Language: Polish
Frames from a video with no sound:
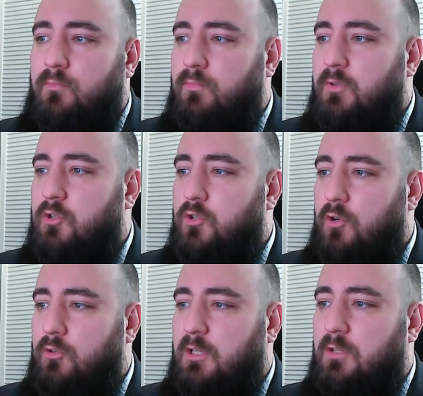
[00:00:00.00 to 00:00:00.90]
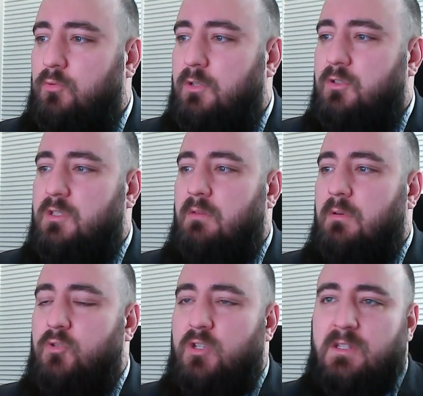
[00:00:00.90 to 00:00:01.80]
te środki, które zostały
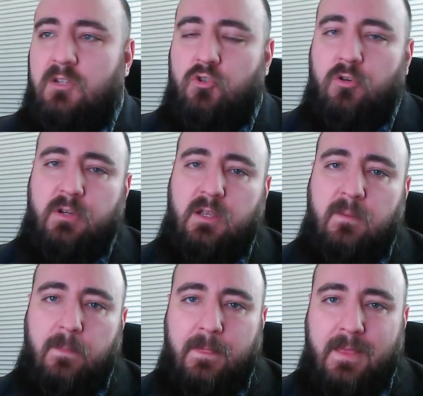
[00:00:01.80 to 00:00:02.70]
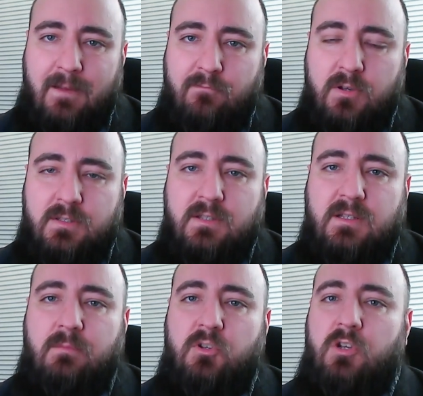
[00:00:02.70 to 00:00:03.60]
przeznaczone na własne
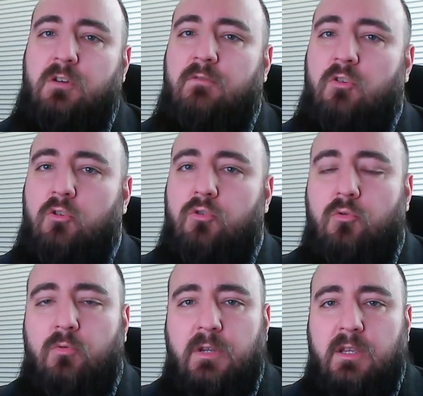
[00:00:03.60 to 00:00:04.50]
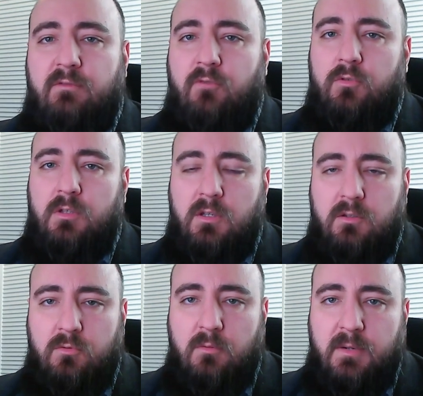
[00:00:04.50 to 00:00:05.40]
cele mieszkaniowe od ogólnej kwoty,
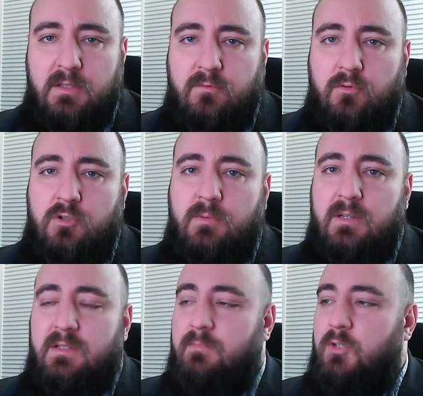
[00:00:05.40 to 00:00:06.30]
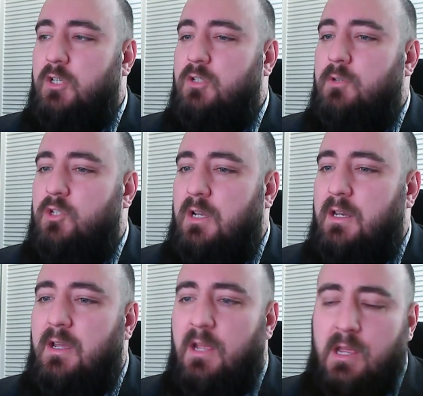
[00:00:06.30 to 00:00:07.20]
którą Państwo otrzymali ze sprzedaży
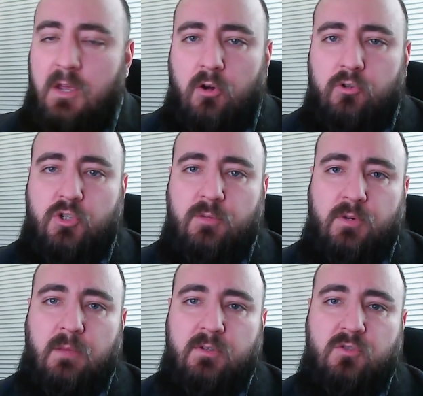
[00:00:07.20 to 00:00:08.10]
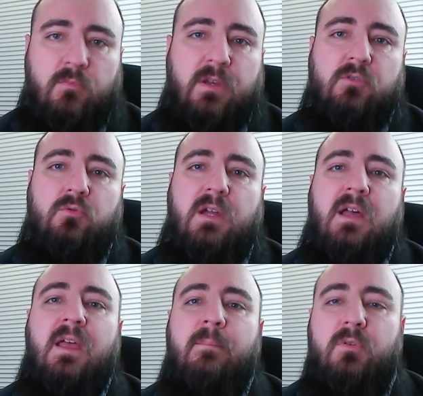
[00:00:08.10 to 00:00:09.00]
mieszkania, otrzymujemy sumę, która
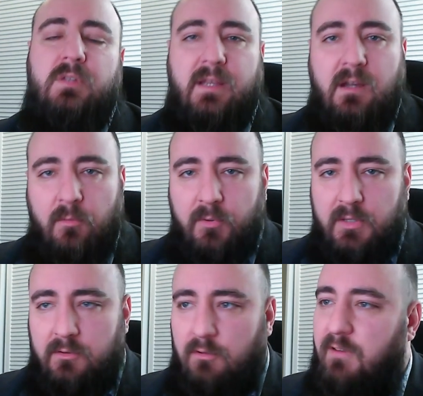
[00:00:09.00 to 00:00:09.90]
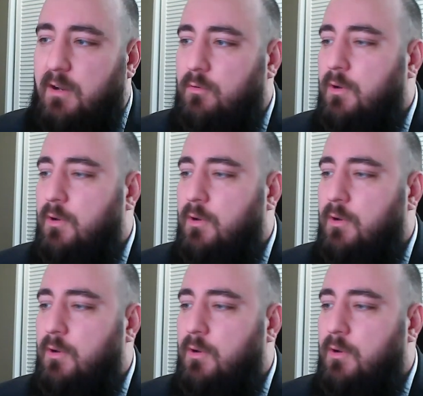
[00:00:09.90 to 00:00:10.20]
podlega opodatkowaniu.